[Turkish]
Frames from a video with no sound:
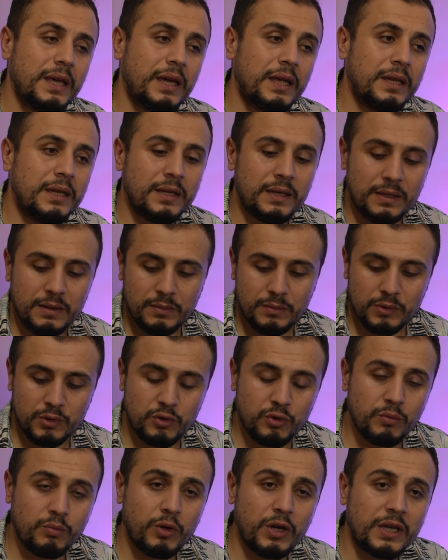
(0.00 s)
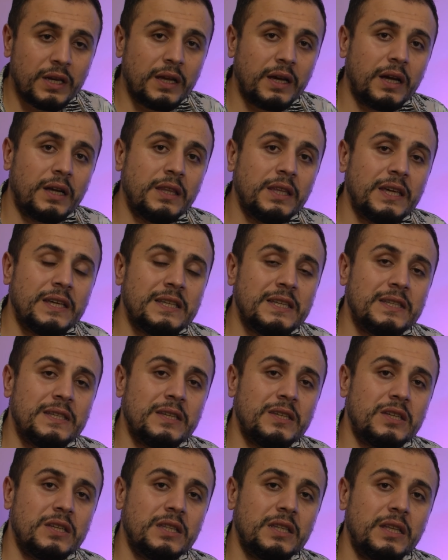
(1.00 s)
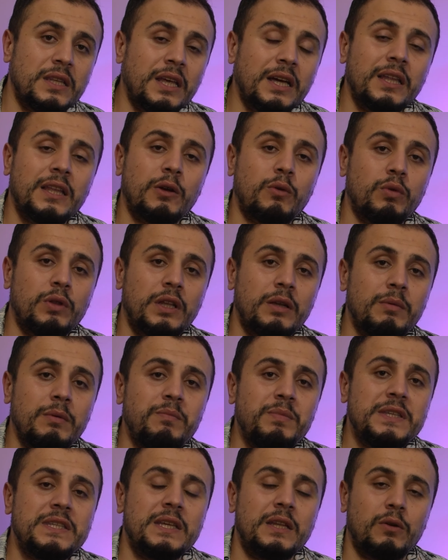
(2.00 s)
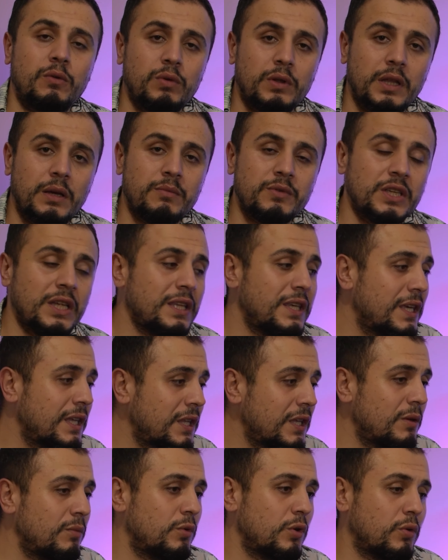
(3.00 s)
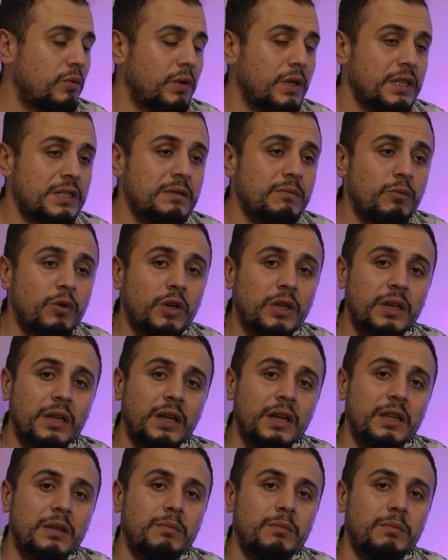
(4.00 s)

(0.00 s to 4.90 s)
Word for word: Yani çünkü bu ekran kartı geçen sene çıktı. Ne kadar kullanabilir? Bir sene kullanmışlar. 7-24 kullansın. Bu ekran